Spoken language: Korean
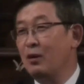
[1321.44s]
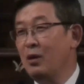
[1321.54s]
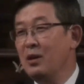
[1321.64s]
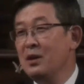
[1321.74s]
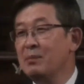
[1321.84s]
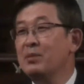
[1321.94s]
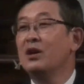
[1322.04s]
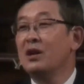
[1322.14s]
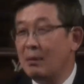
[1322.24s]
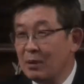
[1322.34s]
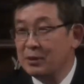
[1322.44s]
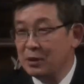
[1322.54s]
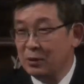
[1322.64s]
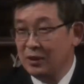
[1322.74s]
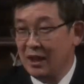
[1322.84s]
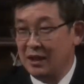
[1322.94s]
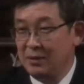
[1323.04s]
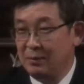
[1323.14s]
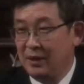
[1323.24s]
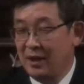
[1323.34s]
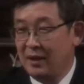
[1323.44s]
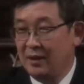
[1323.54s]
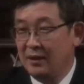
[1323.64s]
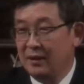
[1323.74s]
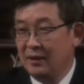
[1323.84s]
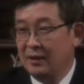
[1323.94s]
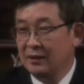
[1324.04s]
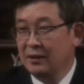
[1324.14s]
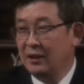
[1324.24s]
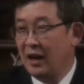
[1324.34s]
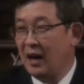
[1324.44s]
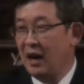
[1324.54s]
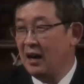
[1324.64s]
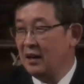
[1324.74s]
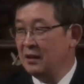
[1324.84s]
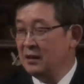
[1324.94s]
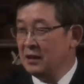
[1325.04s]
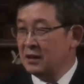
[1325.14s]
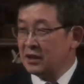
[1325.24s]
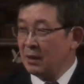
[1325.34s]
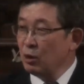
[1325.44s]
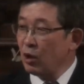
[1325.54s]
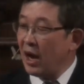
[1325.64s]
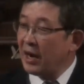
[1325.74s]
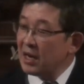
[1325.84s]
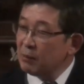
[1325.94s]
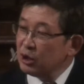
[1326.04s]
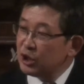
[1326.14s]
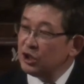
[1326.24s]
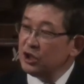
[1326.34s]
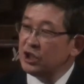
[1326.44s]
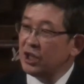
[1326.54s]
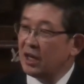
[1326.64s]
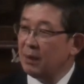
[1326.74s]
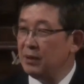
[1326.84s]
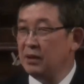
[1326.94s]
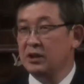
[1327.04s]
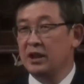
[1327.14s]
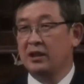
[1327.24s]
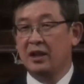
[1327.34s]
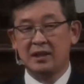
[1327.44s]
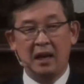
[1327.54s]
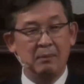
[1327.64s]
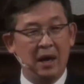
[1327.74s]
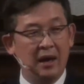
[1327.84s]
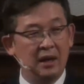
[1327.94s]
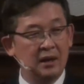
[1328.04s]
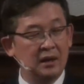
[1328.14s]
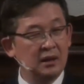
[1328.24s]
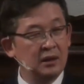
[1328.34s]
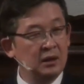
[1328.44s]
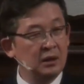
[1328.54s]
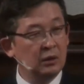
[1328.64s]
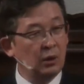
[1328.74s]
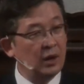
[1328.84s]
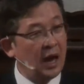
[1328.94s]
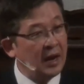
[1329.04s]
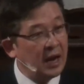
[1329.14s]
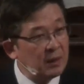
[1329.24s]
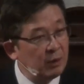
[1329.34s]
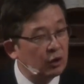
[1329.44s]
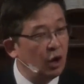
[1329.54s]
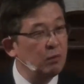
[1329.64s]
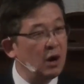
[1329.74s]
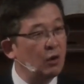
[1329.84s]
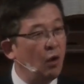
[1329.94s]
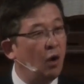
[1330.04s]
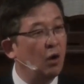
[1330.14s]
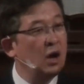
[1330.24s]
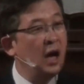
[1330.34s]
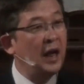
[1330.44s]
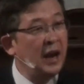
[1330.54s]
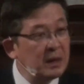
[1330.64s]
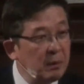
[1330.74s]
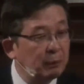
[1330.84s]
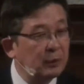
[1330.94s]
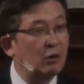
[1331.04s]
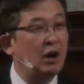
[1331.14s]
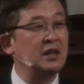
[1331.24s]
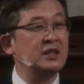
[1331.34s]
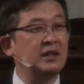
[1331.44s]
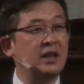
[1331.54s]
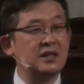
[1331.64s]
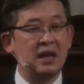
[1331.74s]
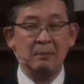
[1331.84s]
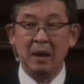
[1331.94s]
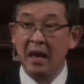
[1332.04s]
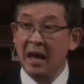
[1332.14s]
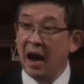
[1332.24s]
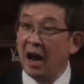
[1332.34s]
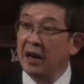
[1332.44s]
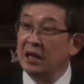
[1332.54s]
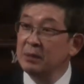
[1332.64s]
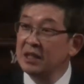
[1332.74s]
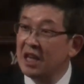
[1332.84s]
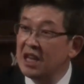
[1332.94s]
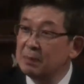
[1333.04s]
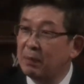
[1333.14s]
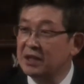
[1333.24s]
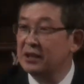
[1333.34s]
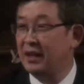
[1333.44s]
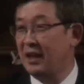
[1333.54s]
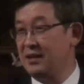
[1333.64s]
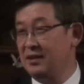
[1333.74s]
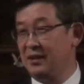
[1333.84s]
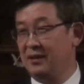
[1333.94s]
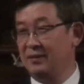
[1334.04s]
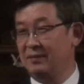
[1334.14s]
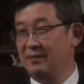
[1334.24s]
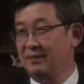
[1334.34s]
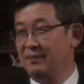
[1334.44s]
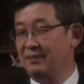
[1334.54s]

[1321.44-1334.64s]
불구하고 변함없이 존재하십니다. 그러다가 참으로 하나님을 신실하게 믿는 자들의 삶에 또는 하나님을 거부하고 하나님 없다고 하는 자들의 삶에 하나님이 개입하실 때가 있어요.